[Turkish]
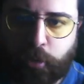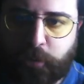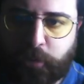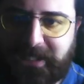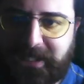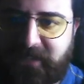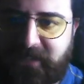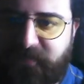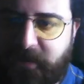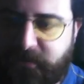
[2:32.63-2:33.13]

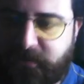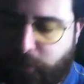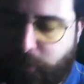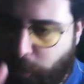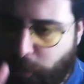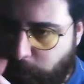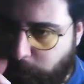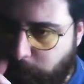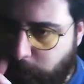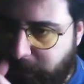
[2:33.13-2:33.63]
iyi fazla
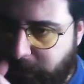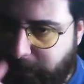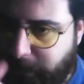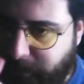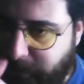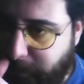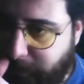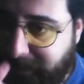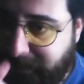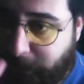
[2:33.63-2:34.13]
sorumluluk
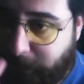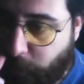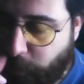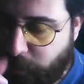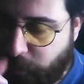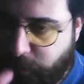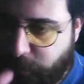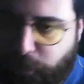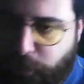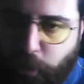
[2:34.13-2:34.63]
alamadı. Bir tane
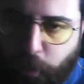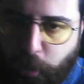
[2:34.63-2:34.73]
oyuncumuz da çok